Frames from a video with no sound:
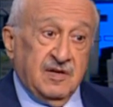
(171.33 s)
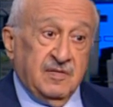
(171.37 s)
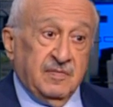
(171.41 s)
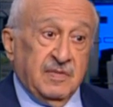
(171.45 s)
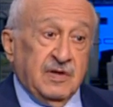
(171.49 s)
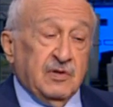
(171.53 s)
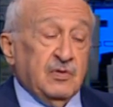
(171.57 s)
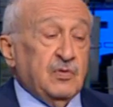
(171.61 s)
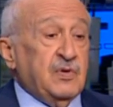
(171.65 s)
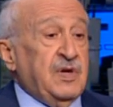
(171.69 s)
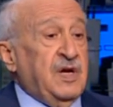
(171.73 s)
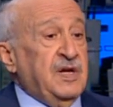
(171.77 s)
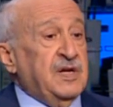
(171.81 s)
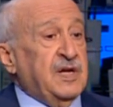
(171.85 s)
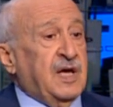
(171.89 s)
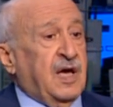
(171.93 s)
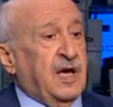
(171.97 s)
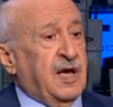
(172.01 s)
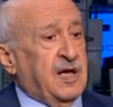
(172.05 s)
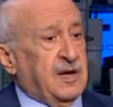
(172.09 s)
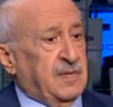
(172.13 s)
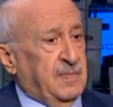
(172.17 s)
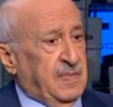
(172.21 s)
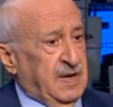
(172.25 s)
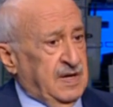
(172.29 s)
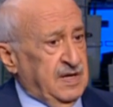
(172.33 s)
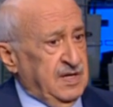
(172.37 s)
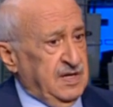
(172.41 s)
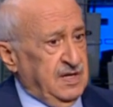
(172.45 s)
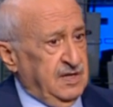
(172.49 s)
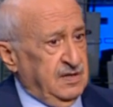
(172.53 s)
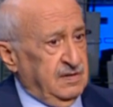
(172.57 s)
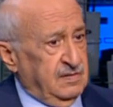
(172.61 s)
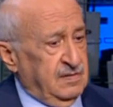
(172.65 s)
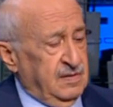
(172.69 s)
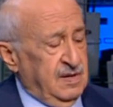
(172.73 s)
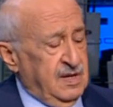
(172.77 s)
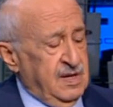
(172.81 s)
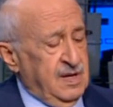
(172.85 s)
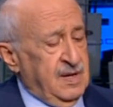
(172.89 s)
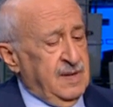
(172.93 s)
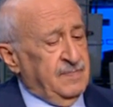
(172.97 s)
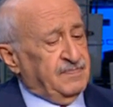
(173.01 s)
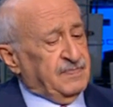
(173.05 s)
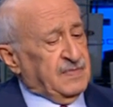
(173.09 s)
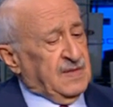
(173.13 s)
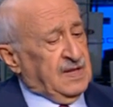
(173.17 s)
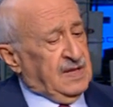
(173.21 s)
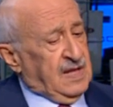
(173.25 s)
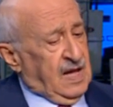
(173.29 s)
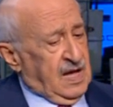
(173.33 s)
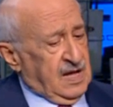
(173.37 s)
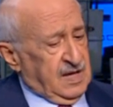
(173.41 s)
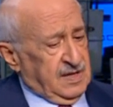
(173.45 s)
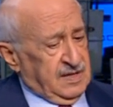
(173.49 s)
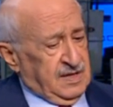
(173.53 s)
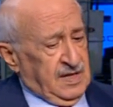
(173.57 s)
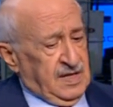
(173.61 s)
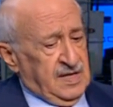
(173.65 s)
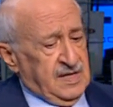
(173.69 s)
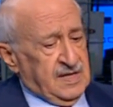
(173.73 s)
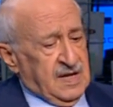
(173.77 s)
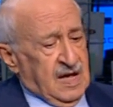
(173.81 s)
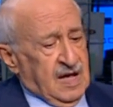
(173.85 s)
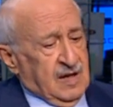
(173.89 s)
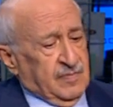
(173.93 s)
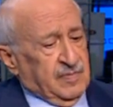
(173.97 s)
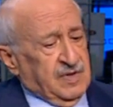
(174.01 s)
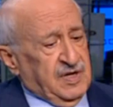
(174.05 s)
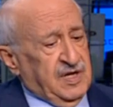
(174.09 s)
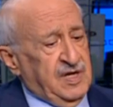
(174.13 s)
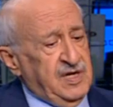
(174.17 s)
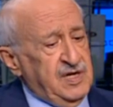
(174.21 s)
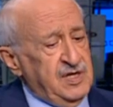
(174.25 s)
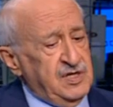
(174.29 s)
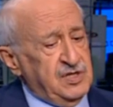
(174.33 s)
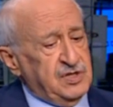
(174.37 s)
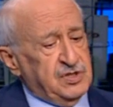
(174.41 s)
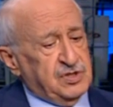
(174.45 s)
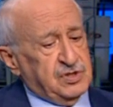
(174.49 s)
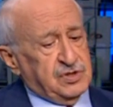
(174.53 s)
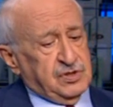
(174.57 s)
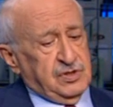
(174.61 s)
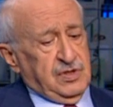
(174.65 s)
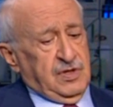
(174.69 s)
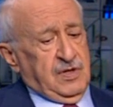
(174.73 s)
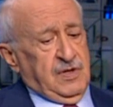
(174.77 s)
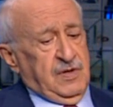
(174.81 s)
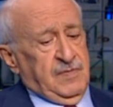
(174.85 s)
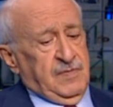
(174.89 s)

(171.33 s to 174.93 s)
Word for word: بانه نحن خربانين؟ لا نحن عم نعيش